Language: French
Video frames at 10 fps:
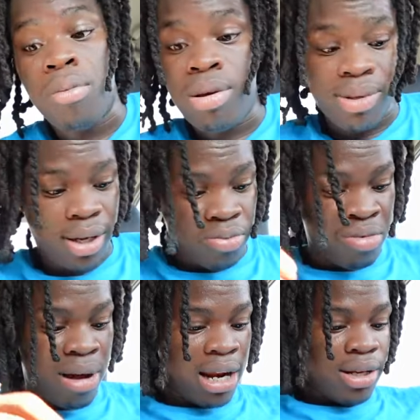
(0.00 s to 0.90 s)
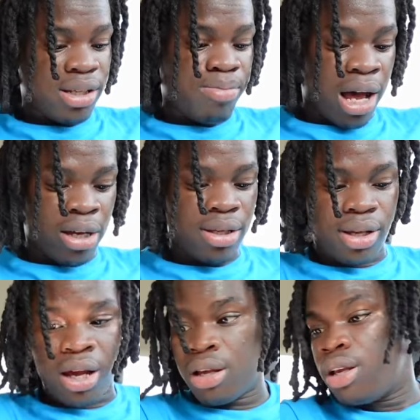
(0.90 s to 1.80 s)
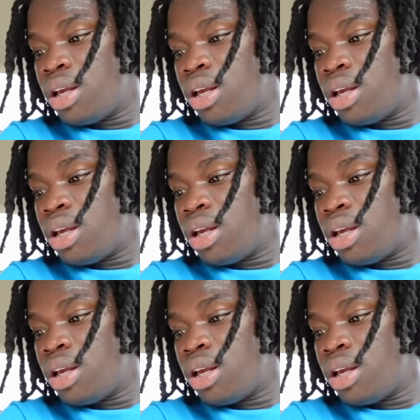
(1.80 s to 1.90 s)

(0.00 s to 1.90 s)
même, 50 000 balles. C'est pas rien, ça, hein.